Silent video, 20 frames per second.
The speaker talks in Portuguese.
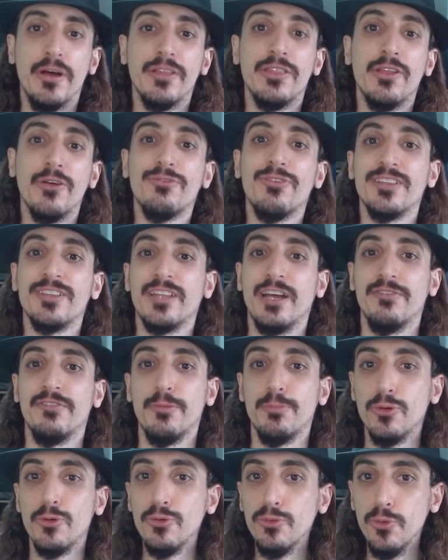Não faltava
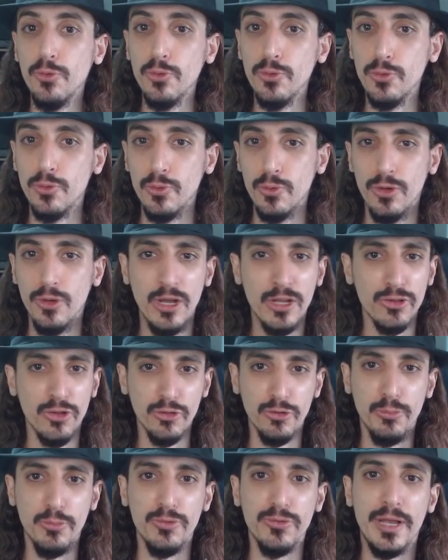produto,
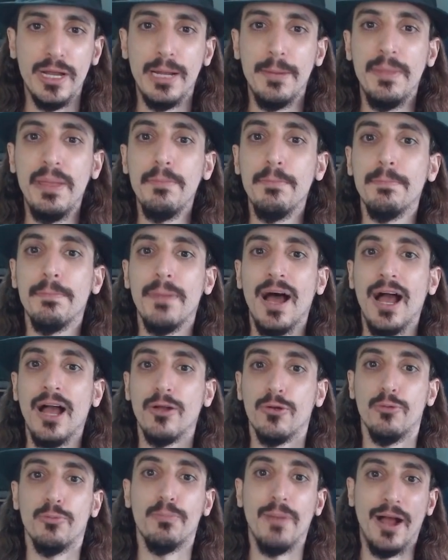todo mundo era bem
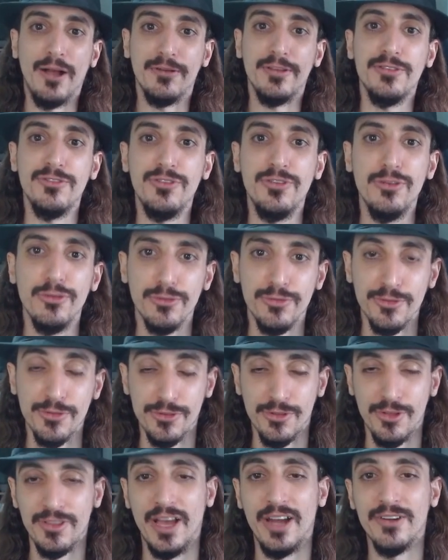pago, pago em dia os
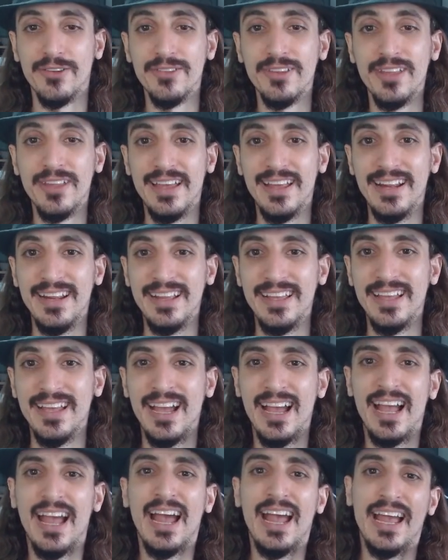funcionários dele.
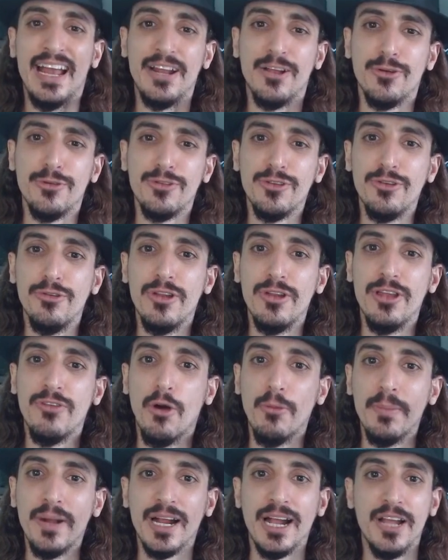Ele conseguiu levar
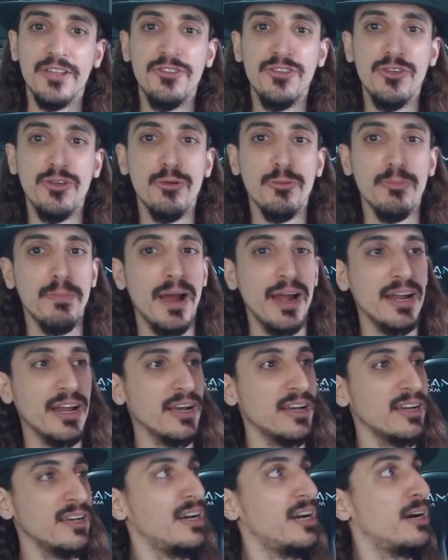o mercadinho
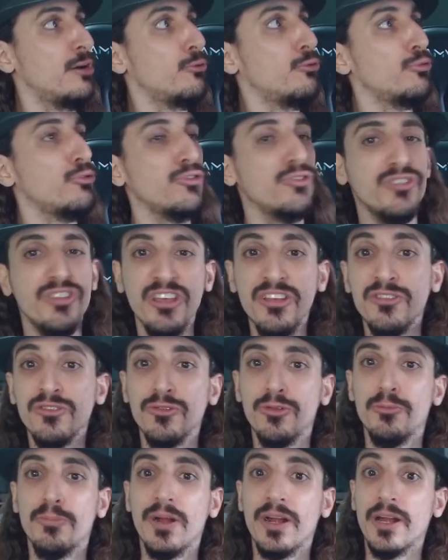para o
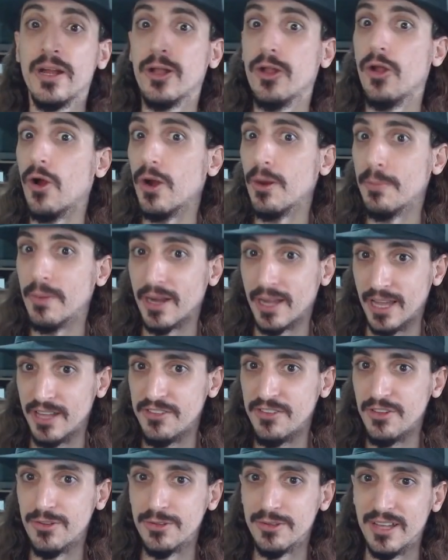sexto melhor
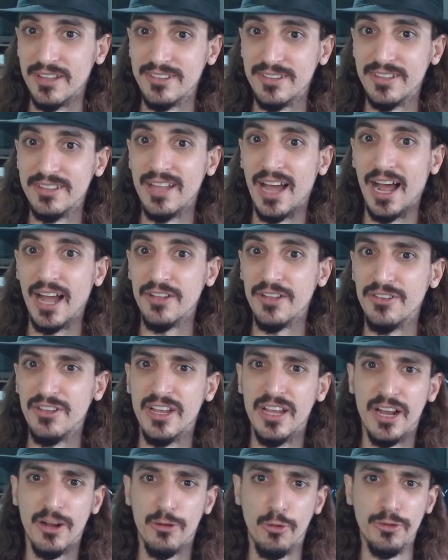mercadinho da
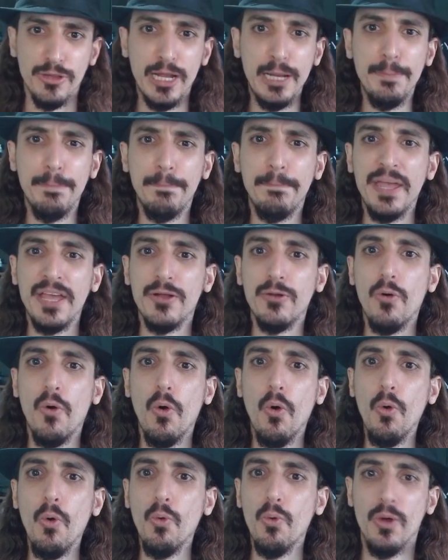cidade quando ele
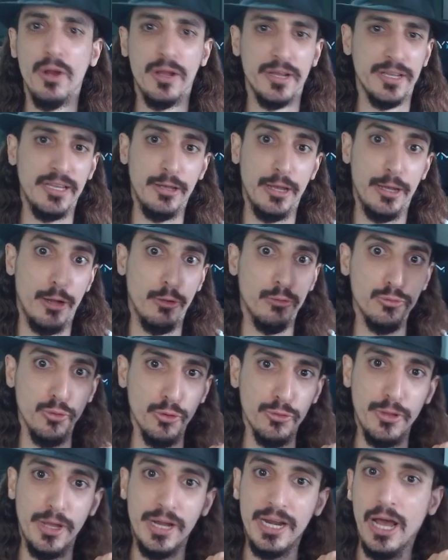pegou que o
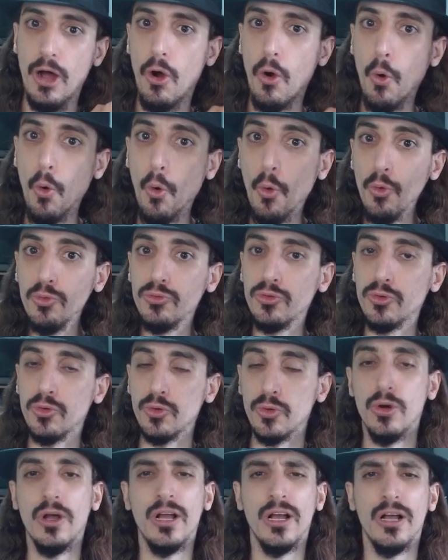dono era
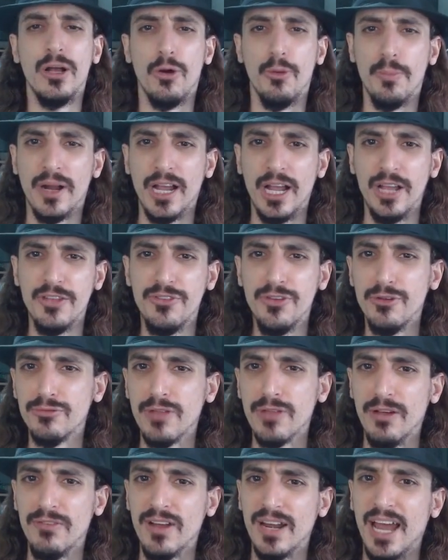outro, o mercadinho
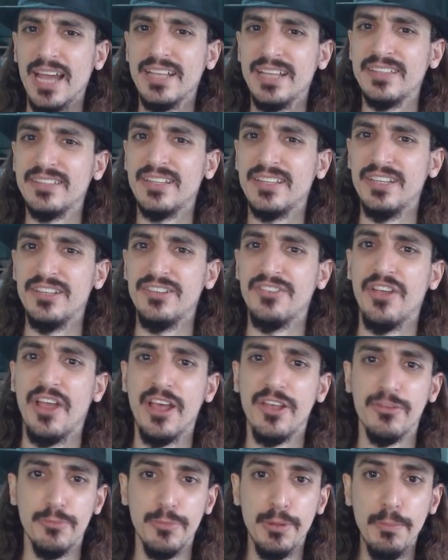estava lá em
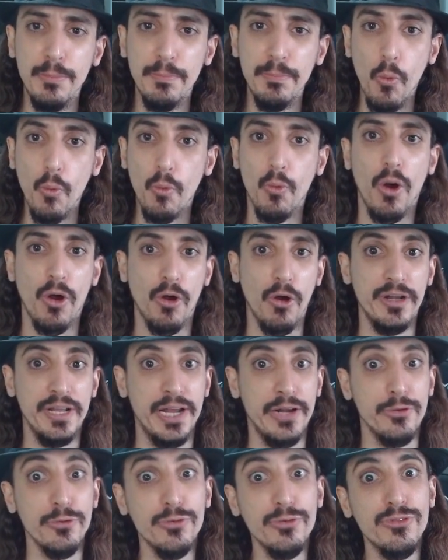trigésimo e pouco, agora
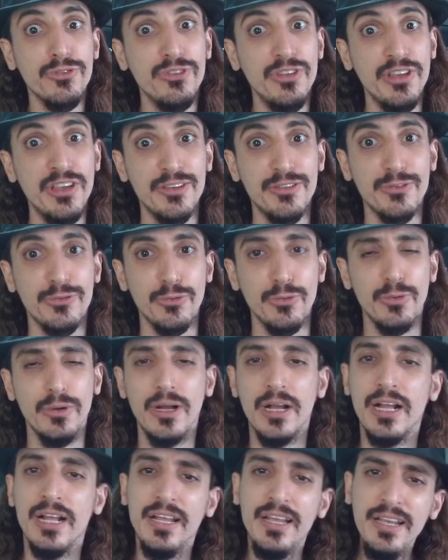era o sexto.
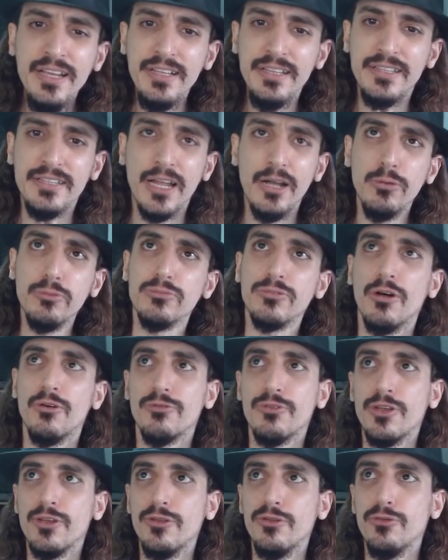Então,
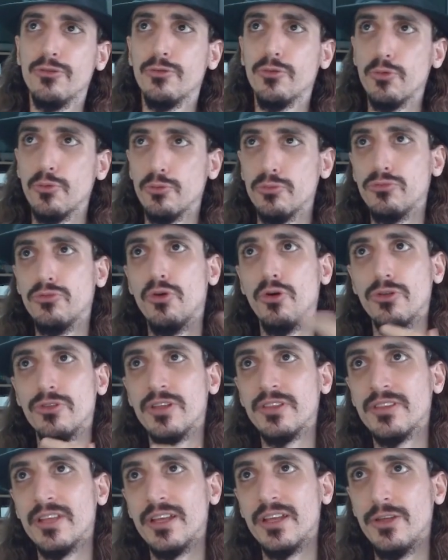talvez o dono
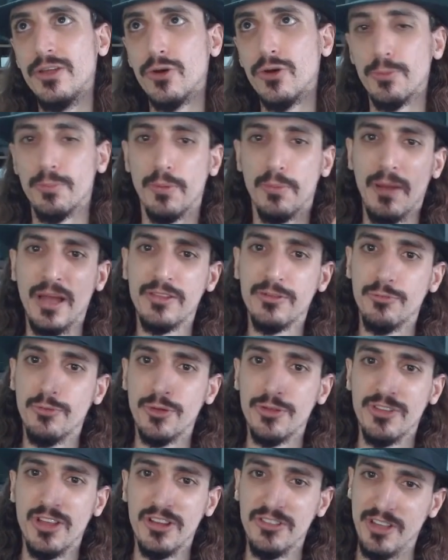anterior, por mais que
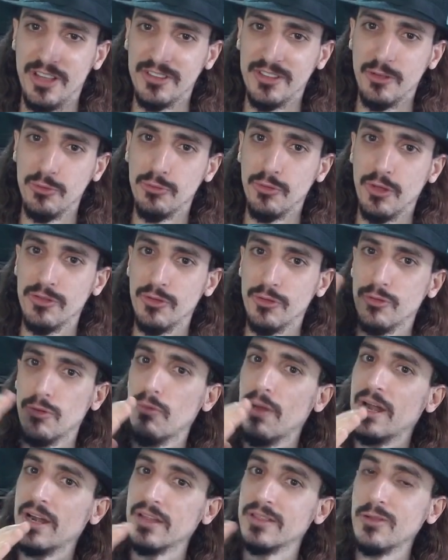você achasse que a situação não
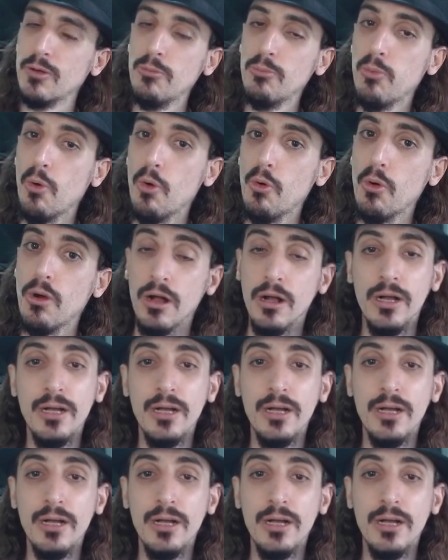era tão boa,